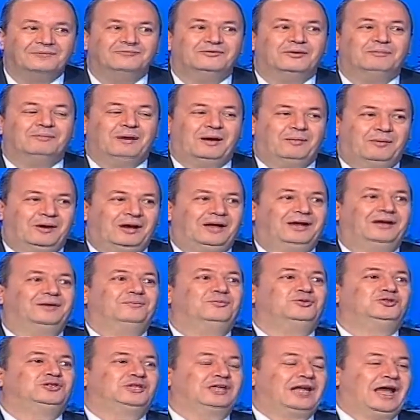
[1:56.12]
فما
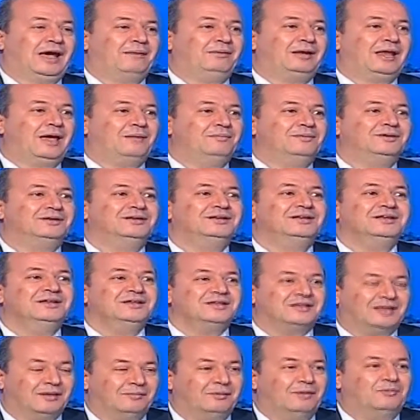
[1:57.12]
مدير عام الامن
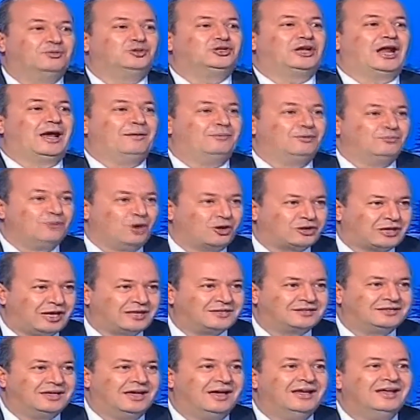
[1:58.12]
فما مدير عام
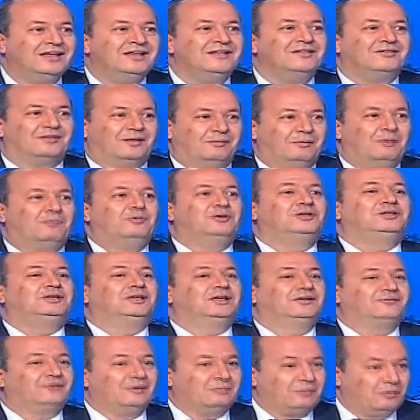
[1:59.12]
المختصه فما
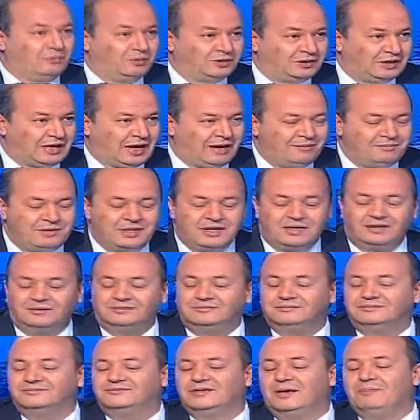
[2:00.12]
مدير فما مدير عامين
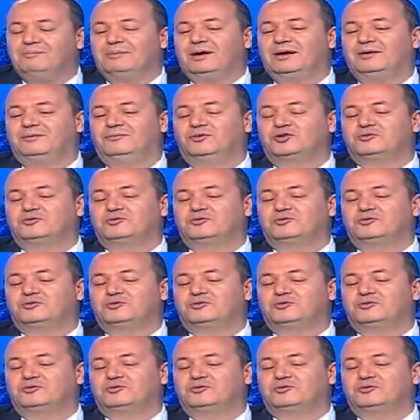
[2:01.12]
فما واش